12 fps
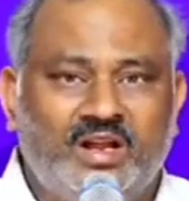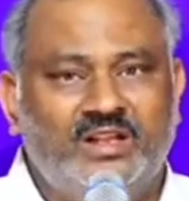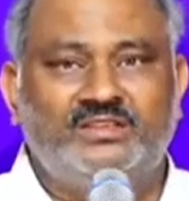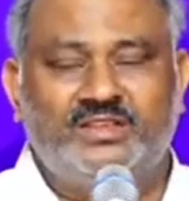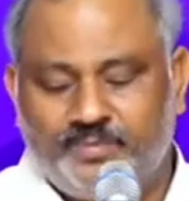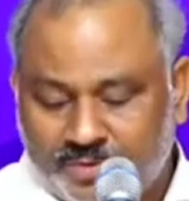
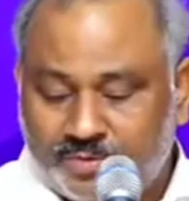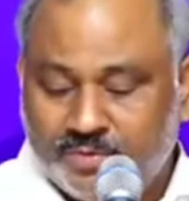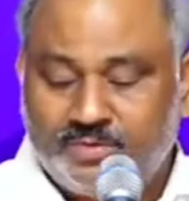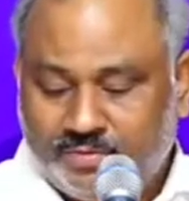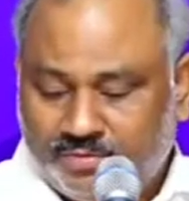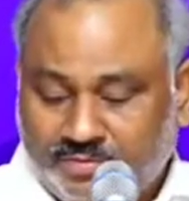కలిసినప్పుడు
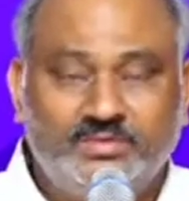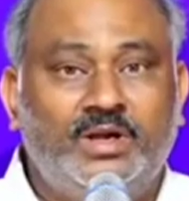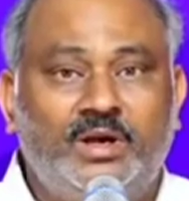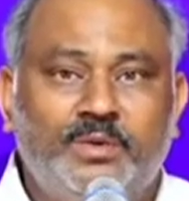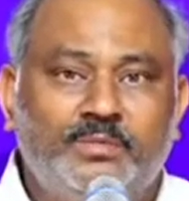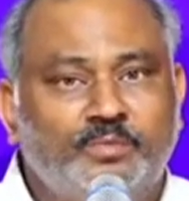కొంచెం
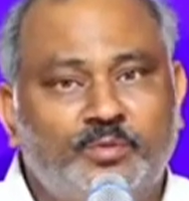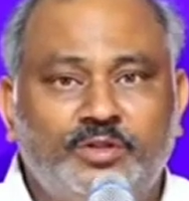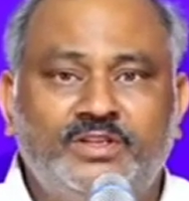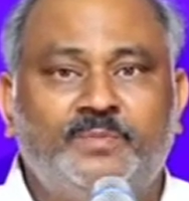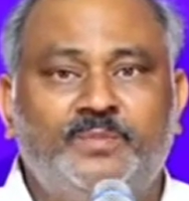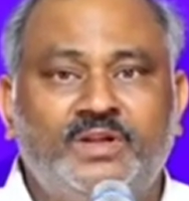
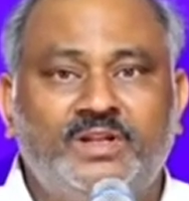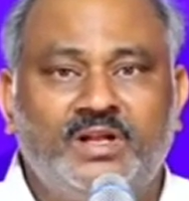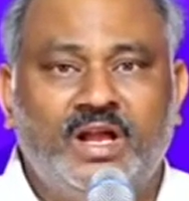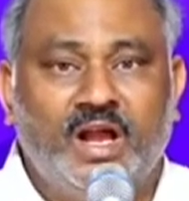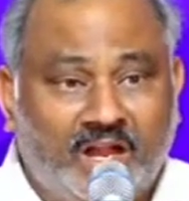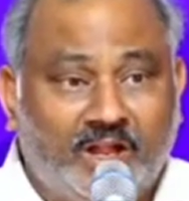బుద్ధి చెప్పండి
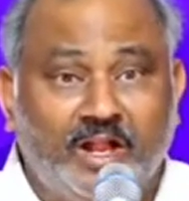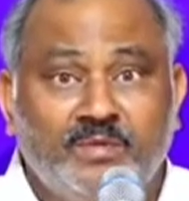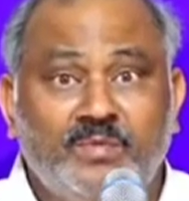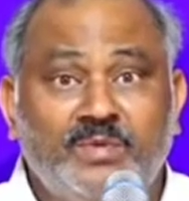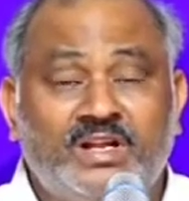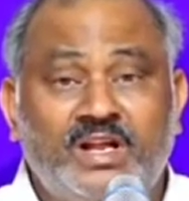నేను
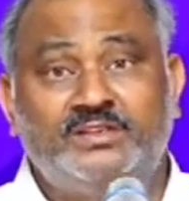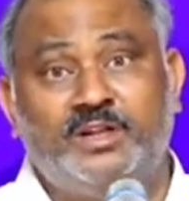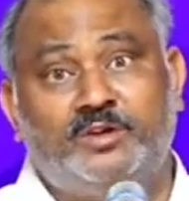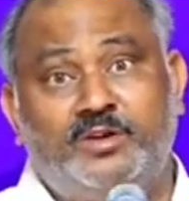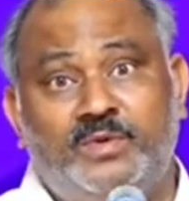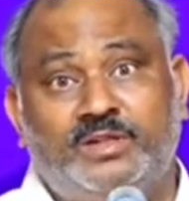మిమ్మల్ని
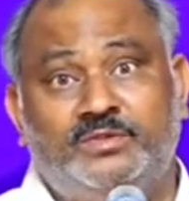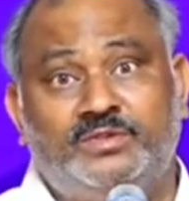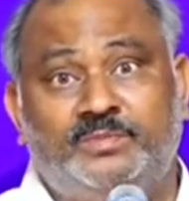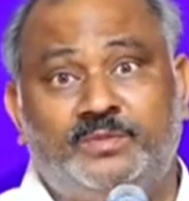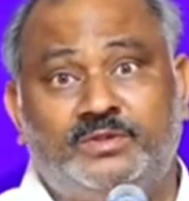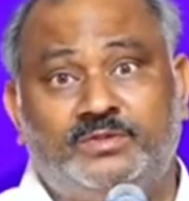కలిసినట్టుగా మాత్రం
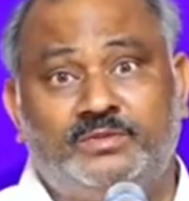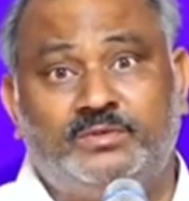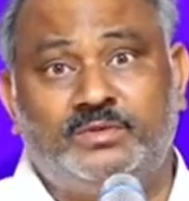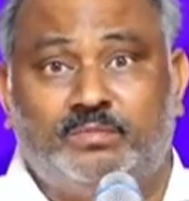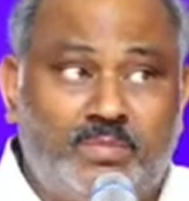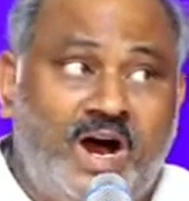చెప్పద్దు
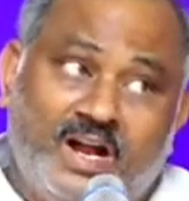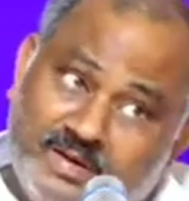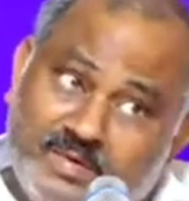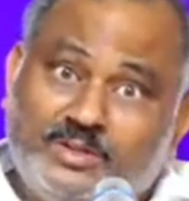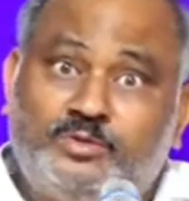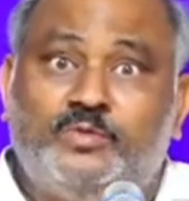మా ఆయన
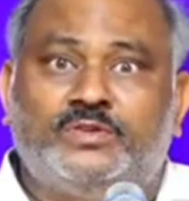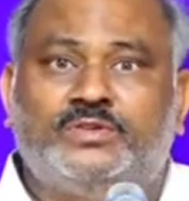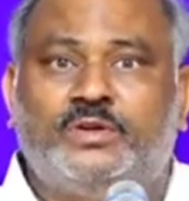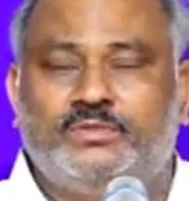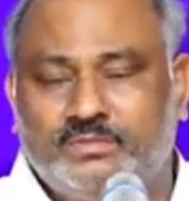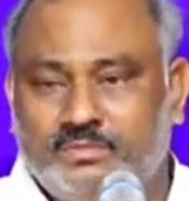మాత్రం
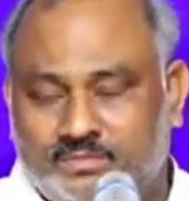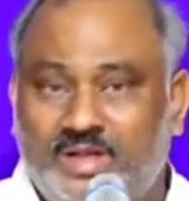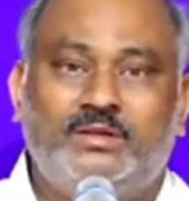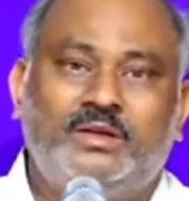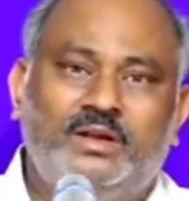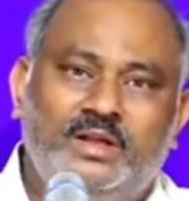వస్తాడు
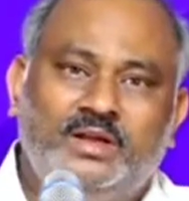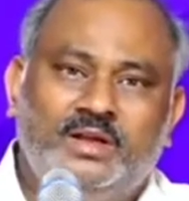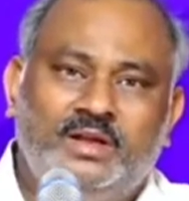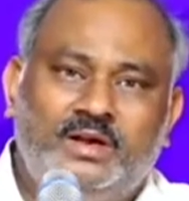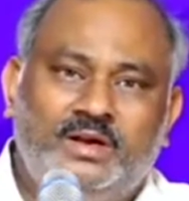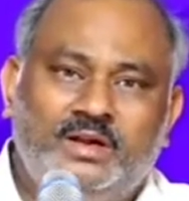
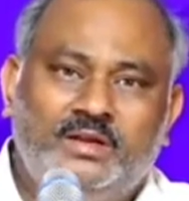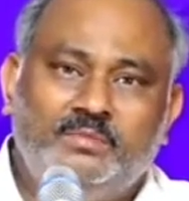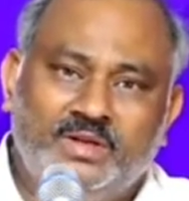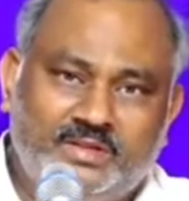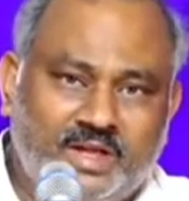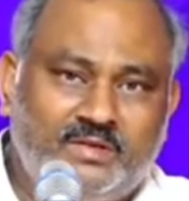
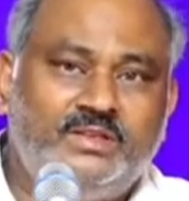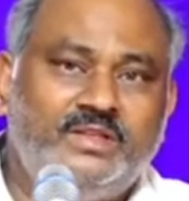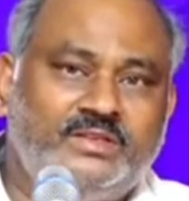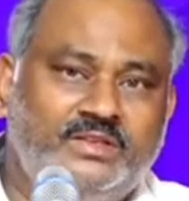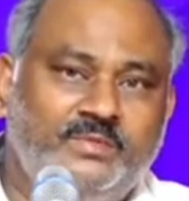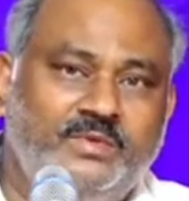మీ
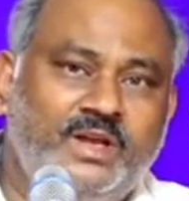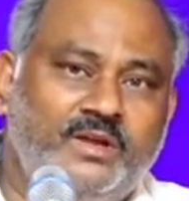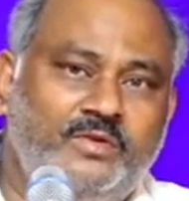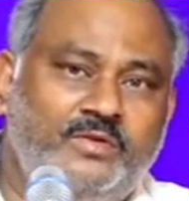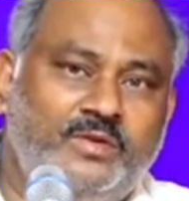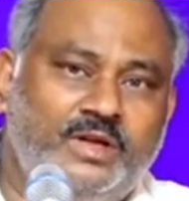తర్వాతే సిబిఐ
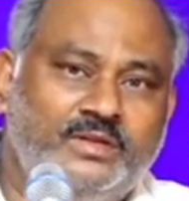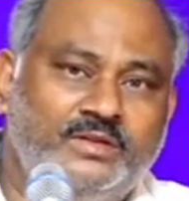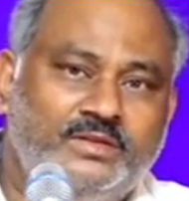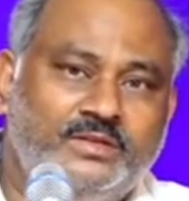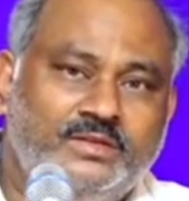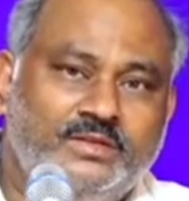వాళ్ళు కూడా
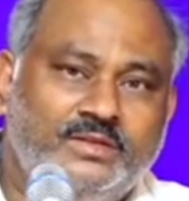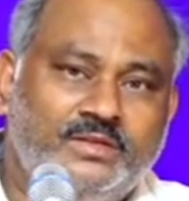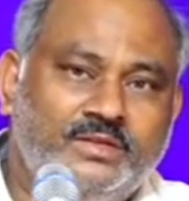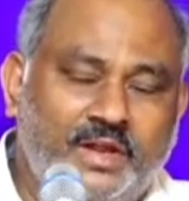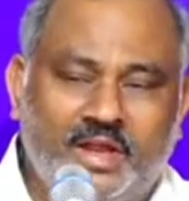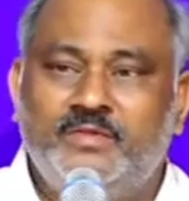
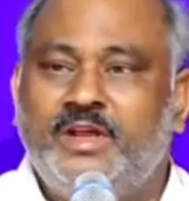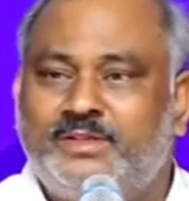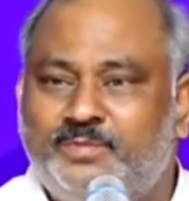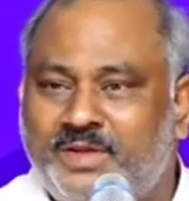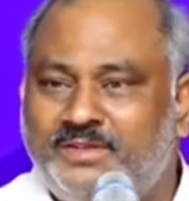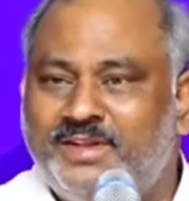ఏమి
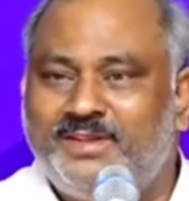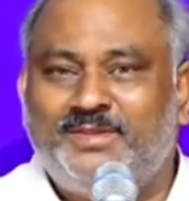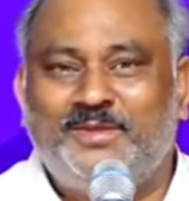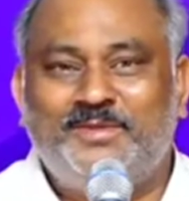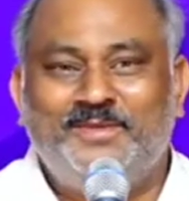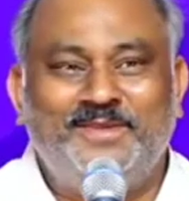ఎక్స్పెక్ట్
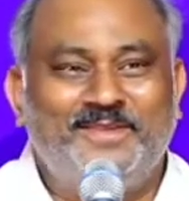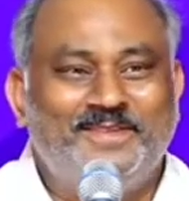చేస్తారు